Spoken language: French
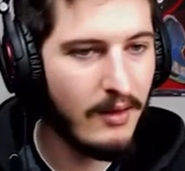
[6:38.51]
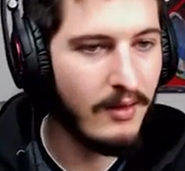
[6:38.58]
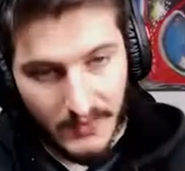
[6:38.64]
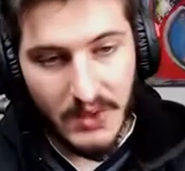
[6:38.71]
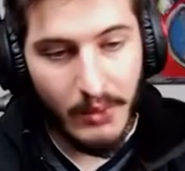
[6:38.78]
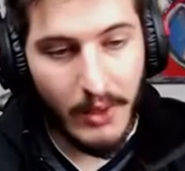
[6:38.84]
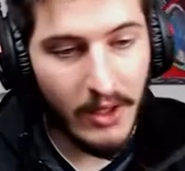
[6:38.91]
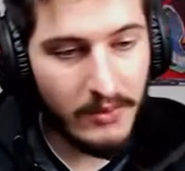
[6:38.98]

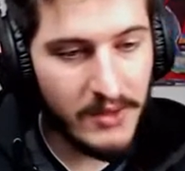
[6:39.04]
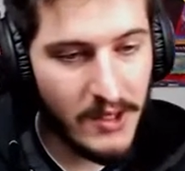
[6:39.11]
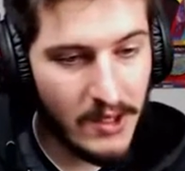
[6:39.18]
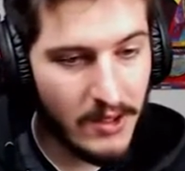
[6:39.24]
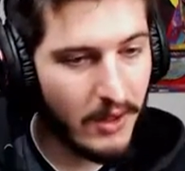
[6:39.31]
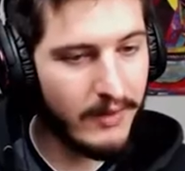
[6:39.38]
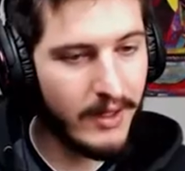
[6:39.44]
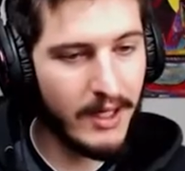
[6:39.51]
c'est pas comme s'ils
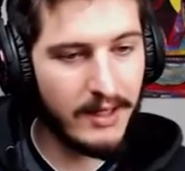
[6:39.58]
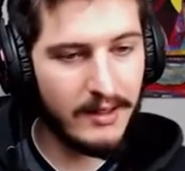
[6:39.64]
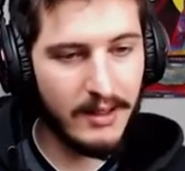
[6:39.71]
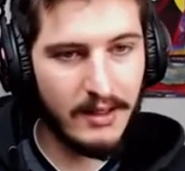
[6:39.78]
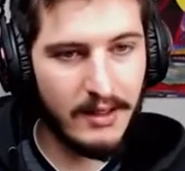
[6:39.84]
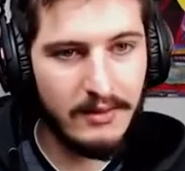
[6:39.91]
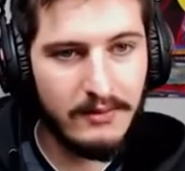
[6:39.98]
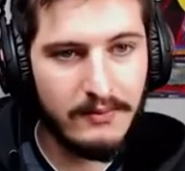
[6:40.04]
crevaient la
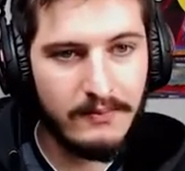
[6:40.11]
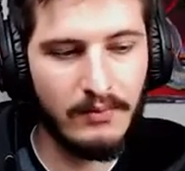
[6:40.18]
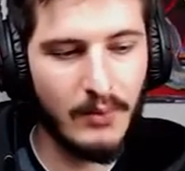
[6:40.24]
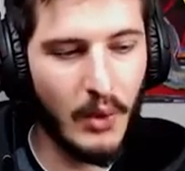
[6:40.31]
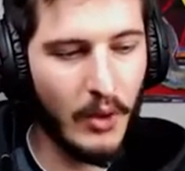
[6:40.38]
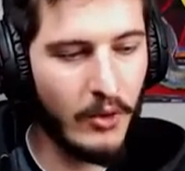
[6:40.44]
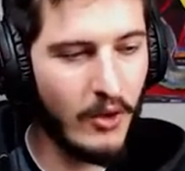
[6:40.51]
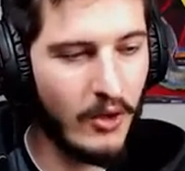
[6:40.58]
dalle. Hein.
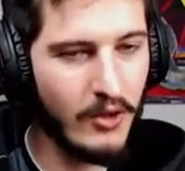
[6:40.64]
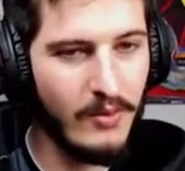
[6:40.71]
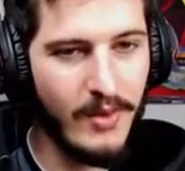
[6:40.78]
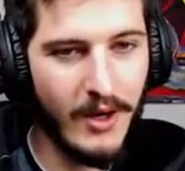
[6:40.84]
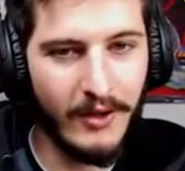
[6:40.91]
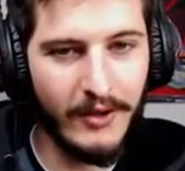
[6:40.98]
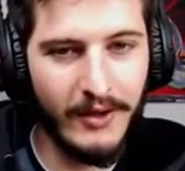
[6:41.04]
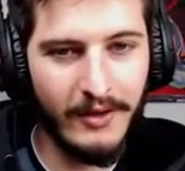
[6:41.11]
Bon, jour
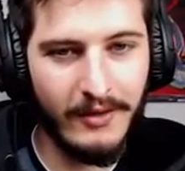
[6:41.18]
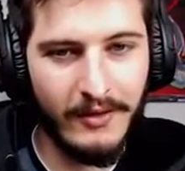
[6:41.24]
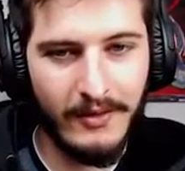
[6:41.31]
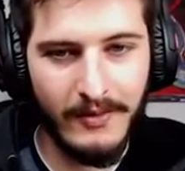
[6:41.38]
numéro 2.